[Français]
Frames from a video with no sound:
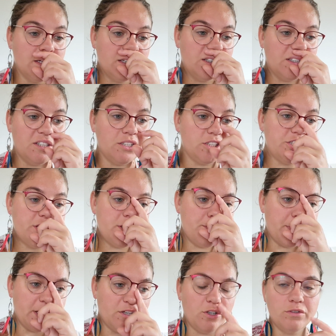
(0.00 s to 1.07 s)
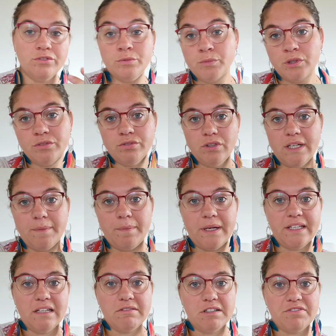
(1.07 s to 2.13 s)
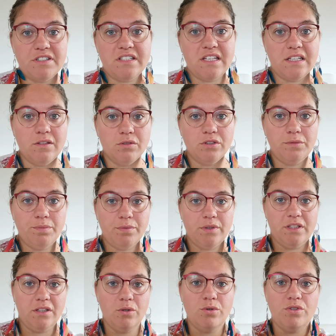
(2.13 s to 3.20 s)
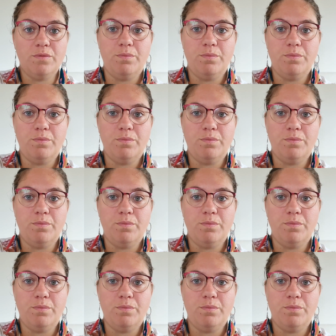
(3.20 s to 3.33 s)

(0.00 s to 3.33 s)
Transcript: J'espère que vous m'en voulez pas d'avoir fait cette grosse